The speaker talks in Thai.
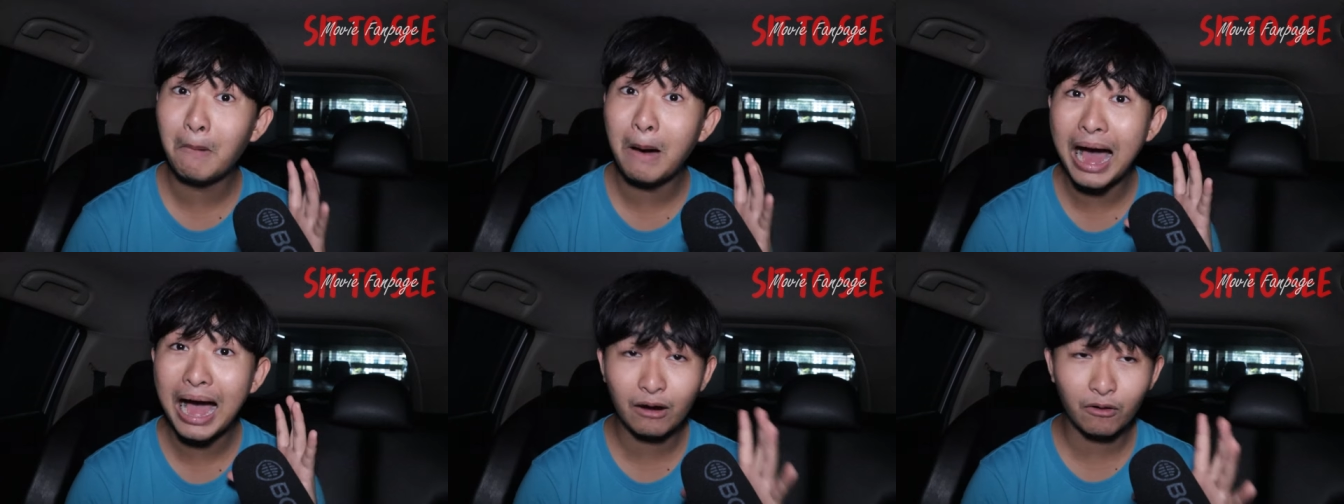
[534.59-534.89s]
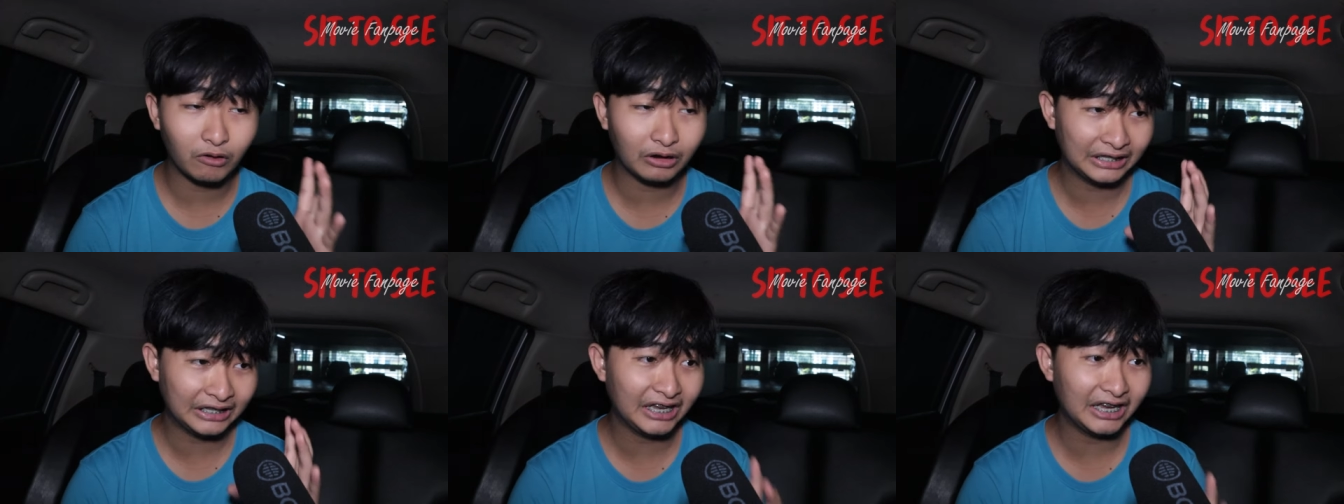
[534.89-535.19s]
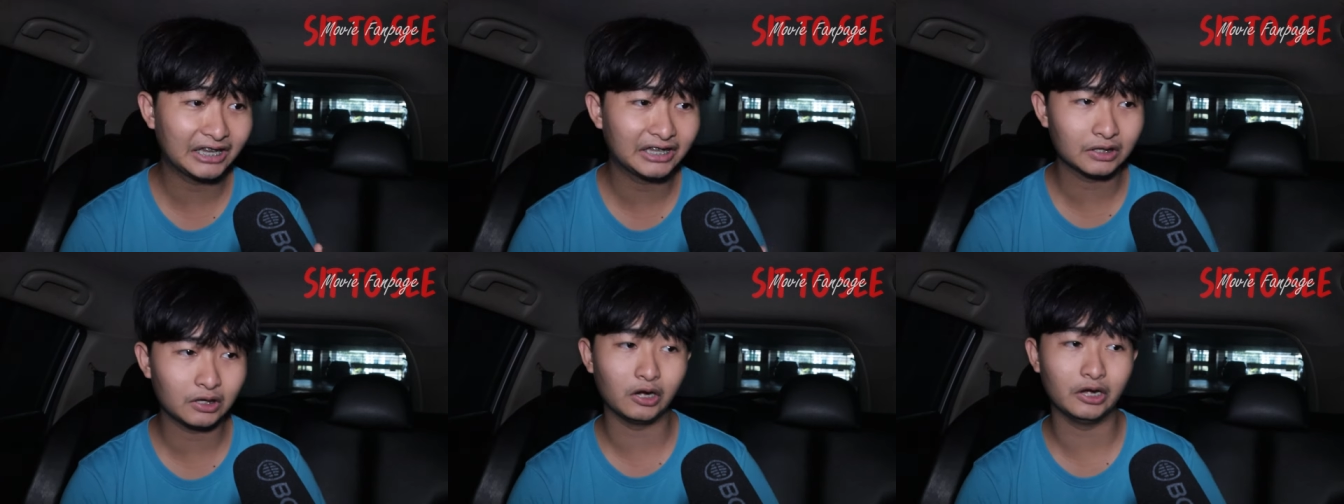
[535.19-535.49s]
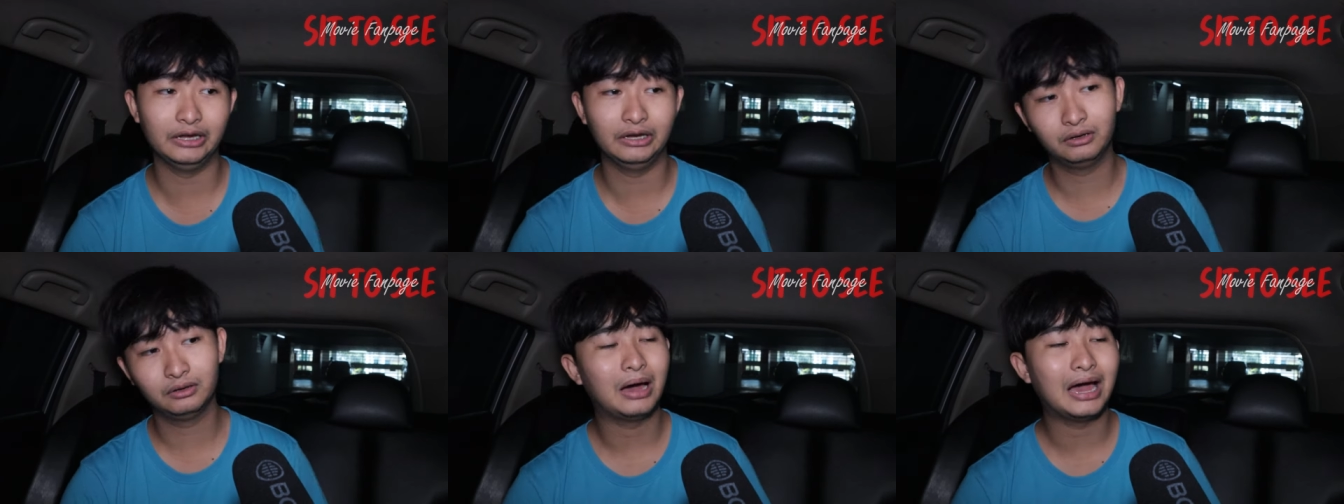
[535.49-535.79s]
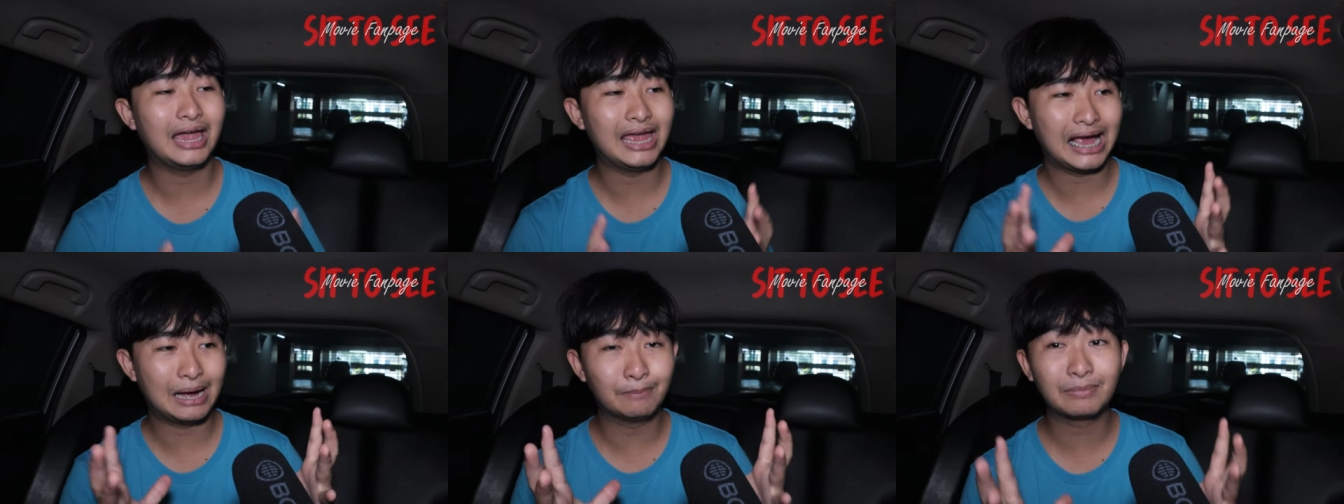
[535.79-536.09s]
มากกว่านี้อีกหน่อย พ
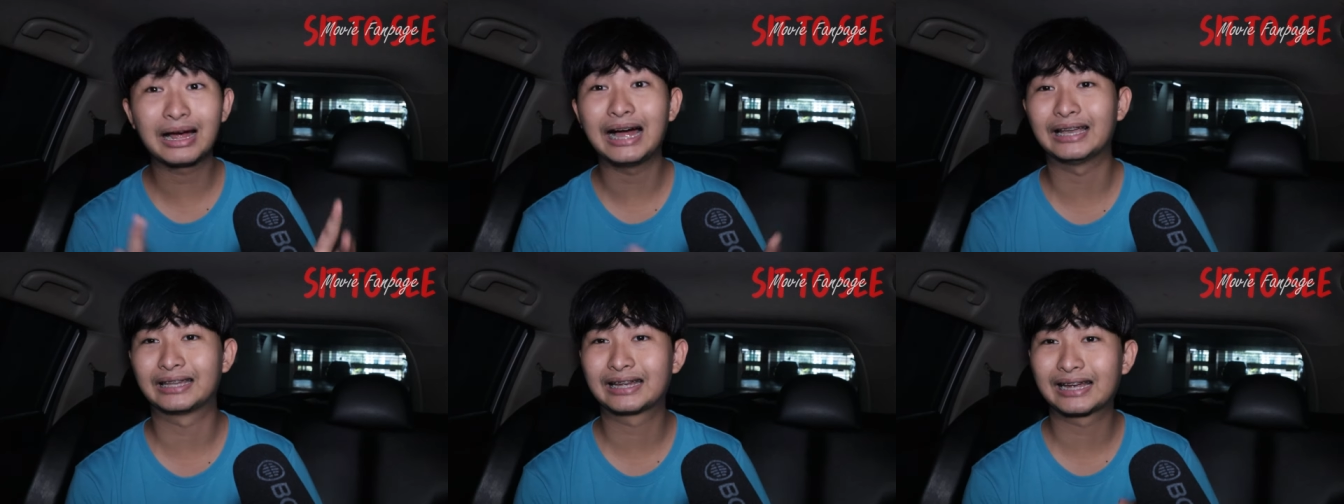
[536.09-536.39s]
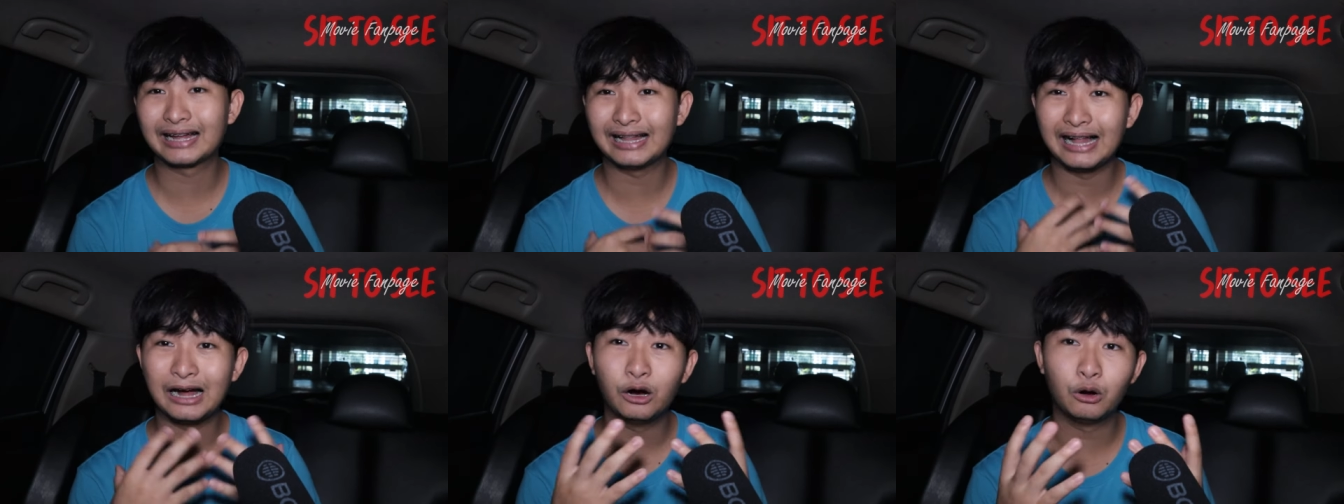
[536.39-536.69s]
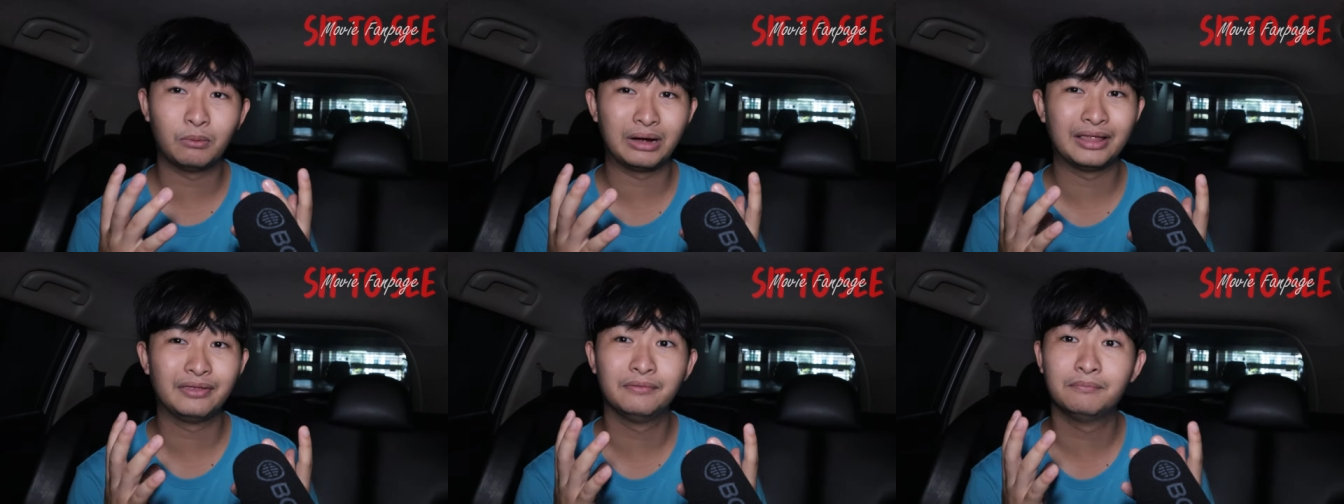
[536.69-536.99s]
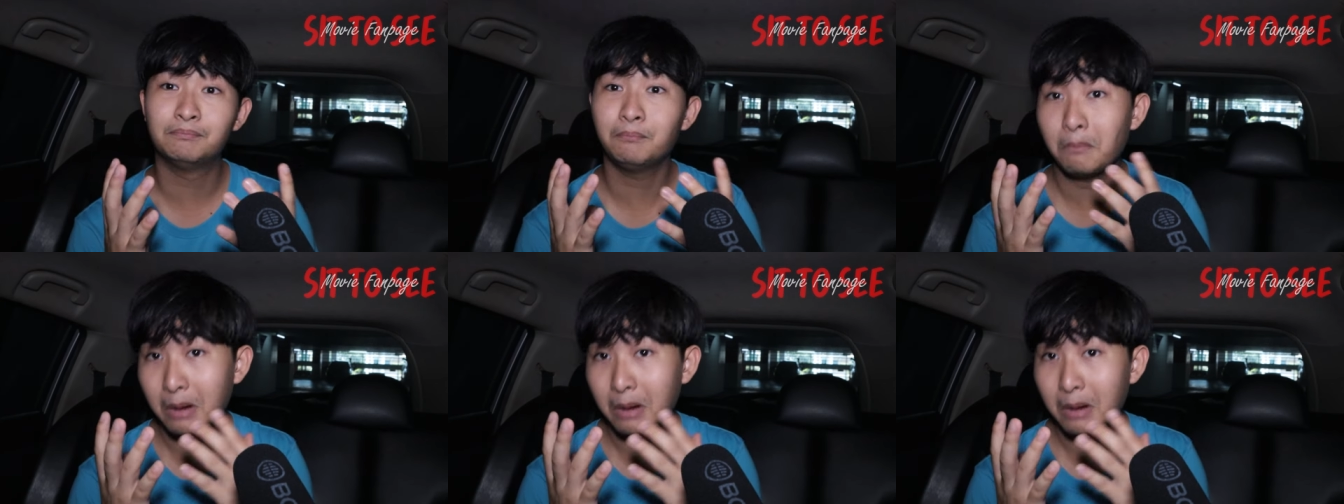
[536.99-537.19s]
ยายามขัดเกลามัน